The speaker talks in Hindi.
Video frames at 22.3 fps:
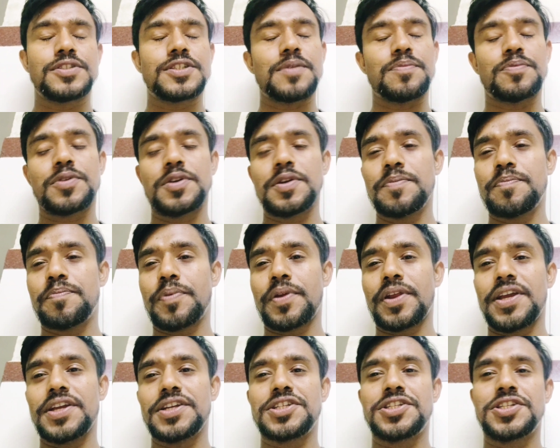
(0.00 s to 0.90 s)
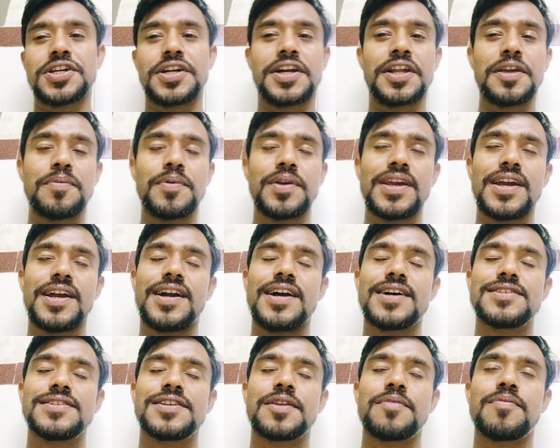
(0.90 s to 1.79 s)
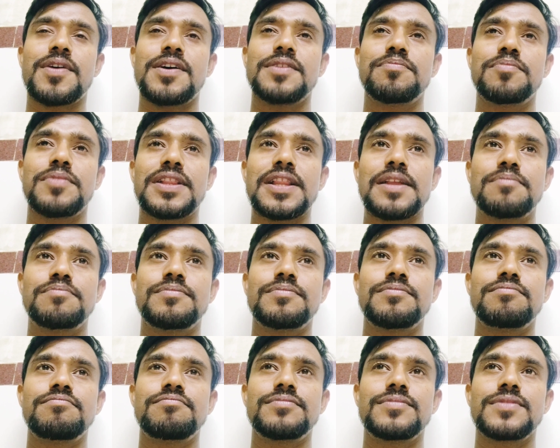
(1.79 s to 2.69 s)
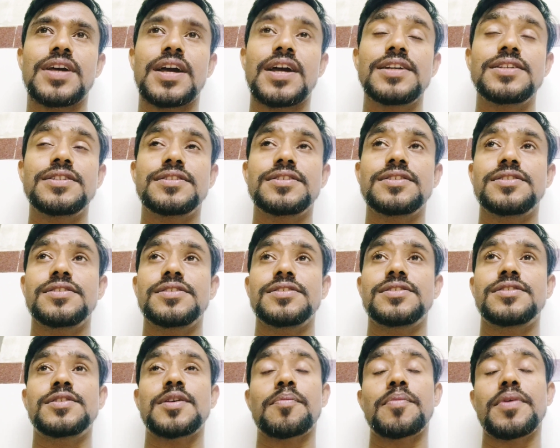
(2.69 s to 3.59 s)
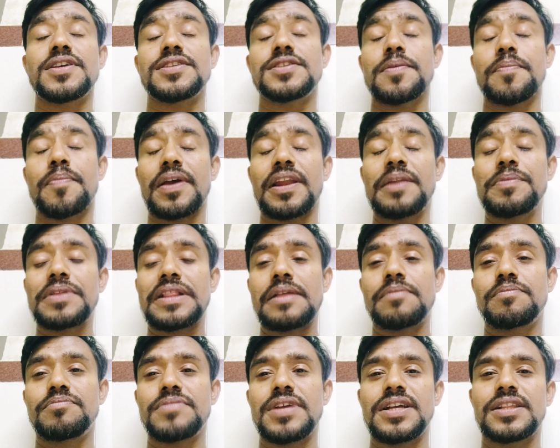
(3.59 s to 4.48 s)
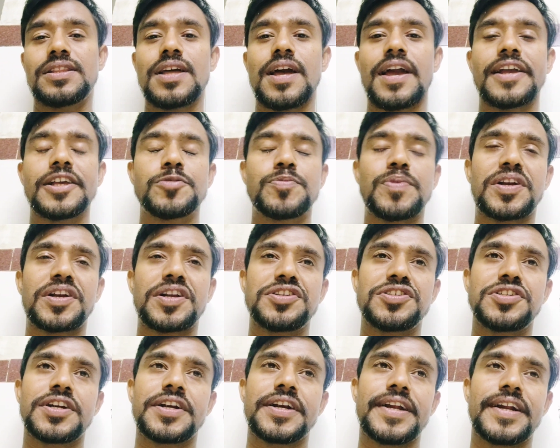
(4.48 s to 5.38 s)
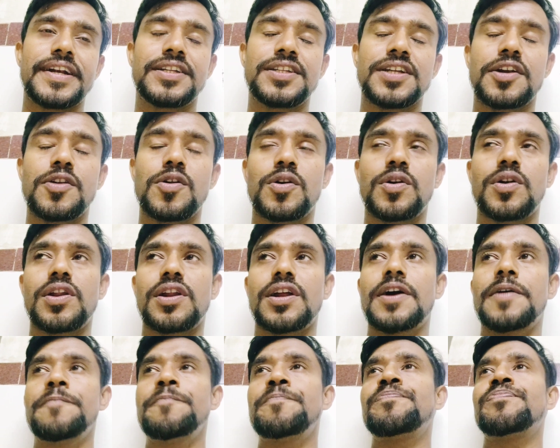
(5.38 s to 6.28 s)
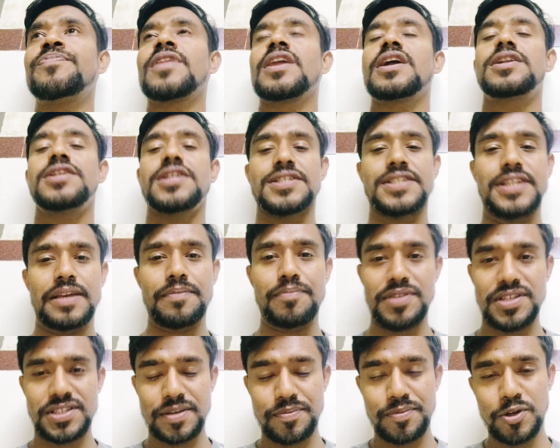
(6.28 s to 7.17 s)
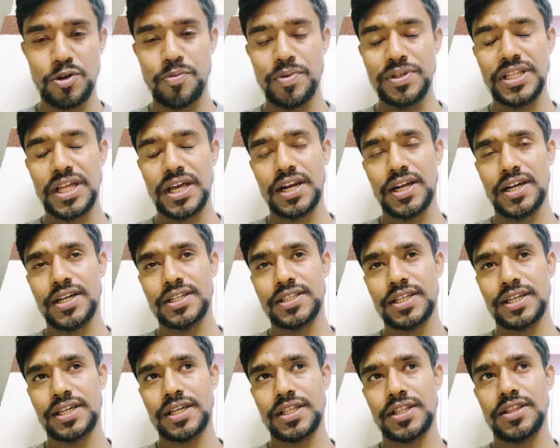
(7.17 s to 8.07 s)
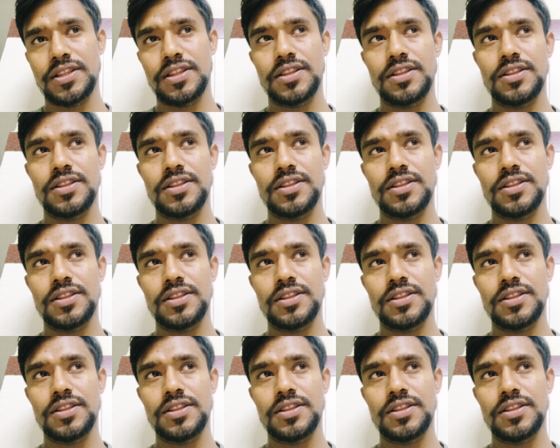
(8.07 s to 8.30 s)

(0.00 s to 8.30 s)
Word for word: सबकी प्रेज छठी मैया का आशीर्वाद मतलब गाइस समय से पहले मतलब एक था एक्सपेक्टेशन डेट था डॉक्टर का जैसा कि मैं सभी को बता रखा था कि